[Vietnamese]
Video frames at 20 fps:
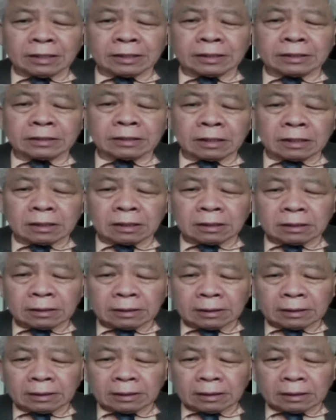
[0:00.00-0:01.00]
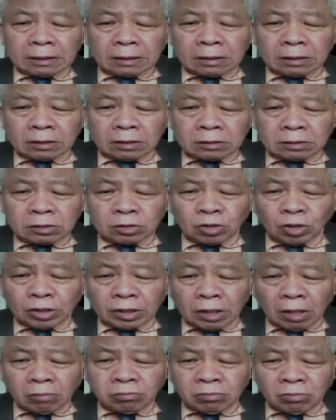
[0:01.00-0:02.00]
người uh, uh,
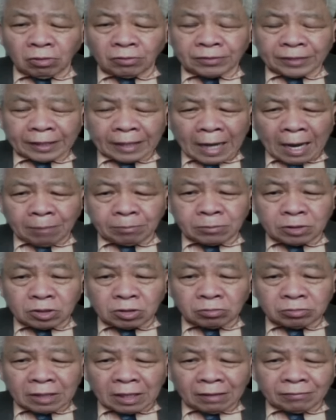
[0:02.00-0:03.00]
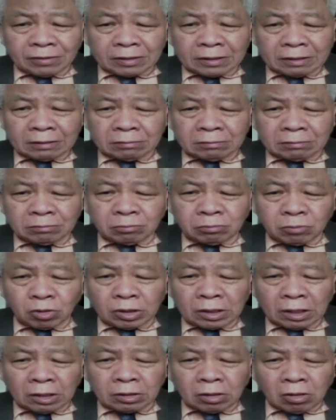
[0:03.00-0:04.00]
truyền thống của Việt Nam chúng ta vẫn
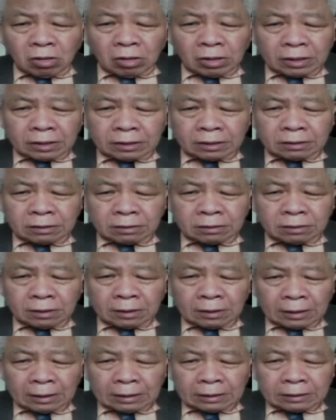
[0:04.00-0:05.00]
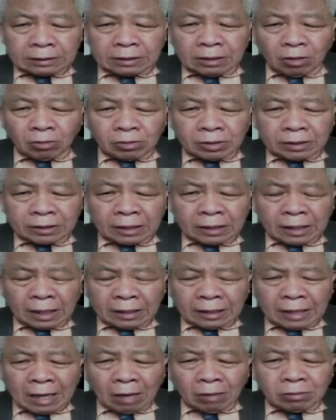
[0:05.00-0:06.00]
muốn là nó có cái nhiều cái tính
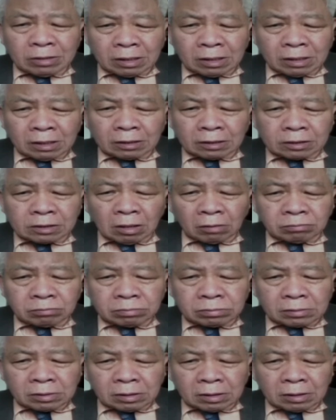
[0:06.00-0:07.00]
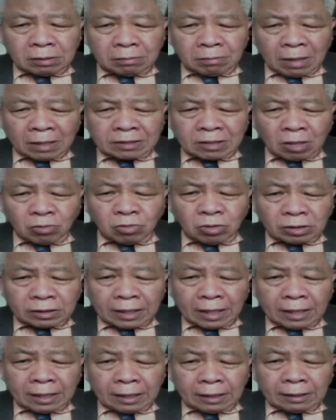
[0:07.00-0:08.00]
cách đạo đức ở trong uh, bang giao quốc
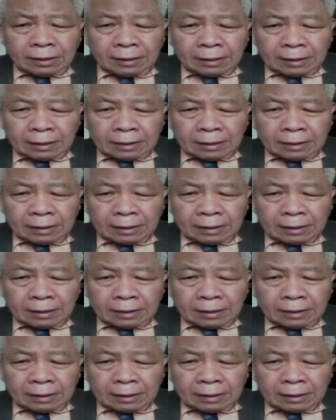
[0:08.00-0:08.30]
tế